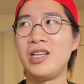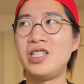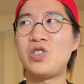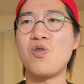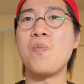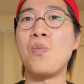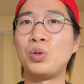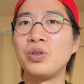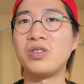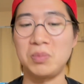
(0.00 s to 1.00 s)
位置を
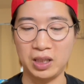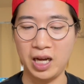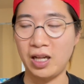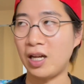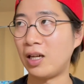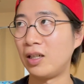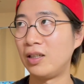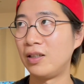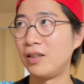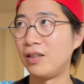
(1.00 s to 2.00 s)
戻すみたいな。
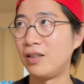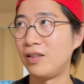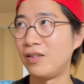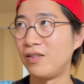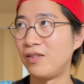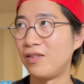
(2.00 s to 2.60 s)
うーん。